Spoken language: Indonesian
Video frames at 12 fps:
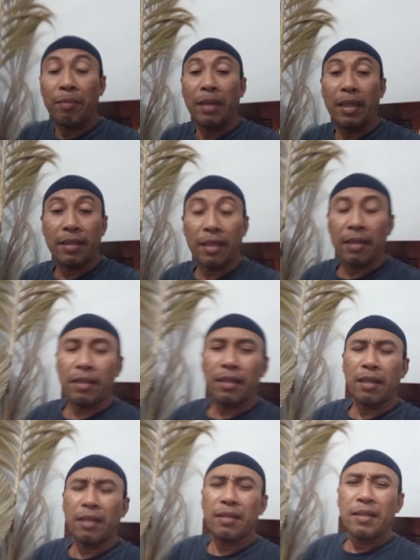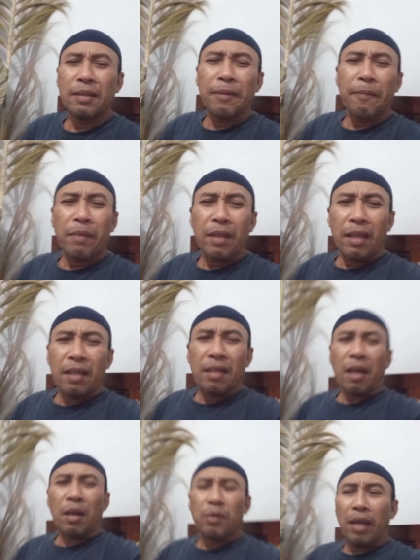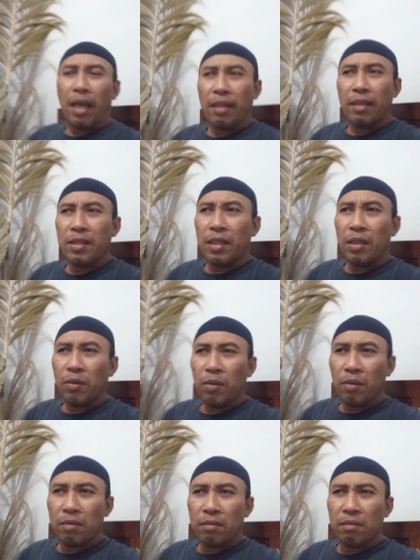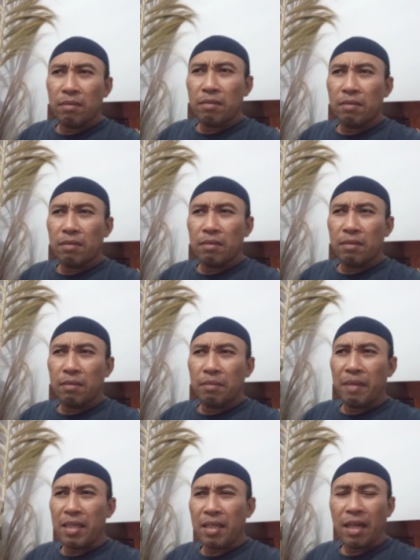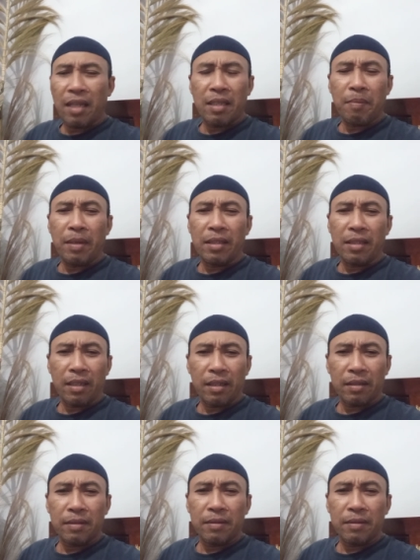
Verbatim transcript: belajar nih ya kalau nggak ngisi itu masalahnya banyak